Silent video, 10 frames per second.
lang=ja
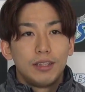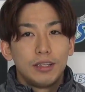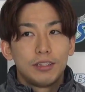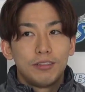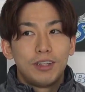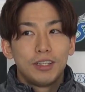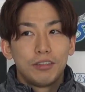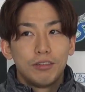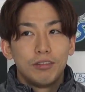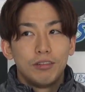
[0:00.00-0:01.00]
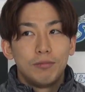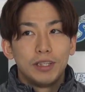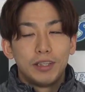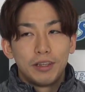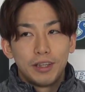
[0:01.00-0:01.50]
ただその後
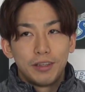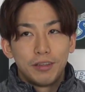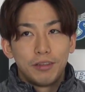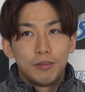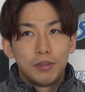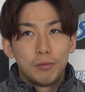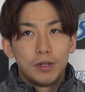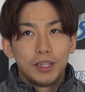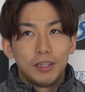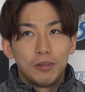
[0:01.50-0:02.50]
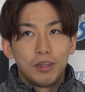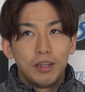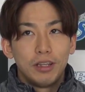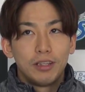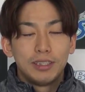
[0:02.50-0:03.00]
また呼んでもらった時に
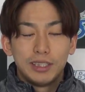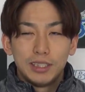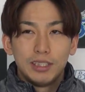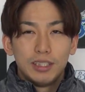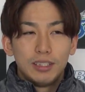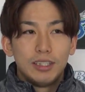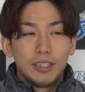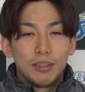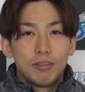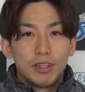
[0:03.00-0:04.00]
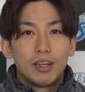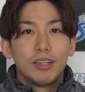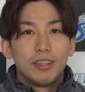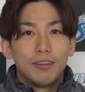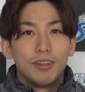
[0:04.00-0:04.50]
全然良くなかっ
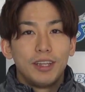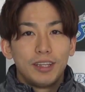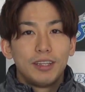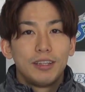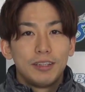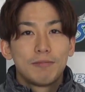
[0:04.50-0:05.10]
た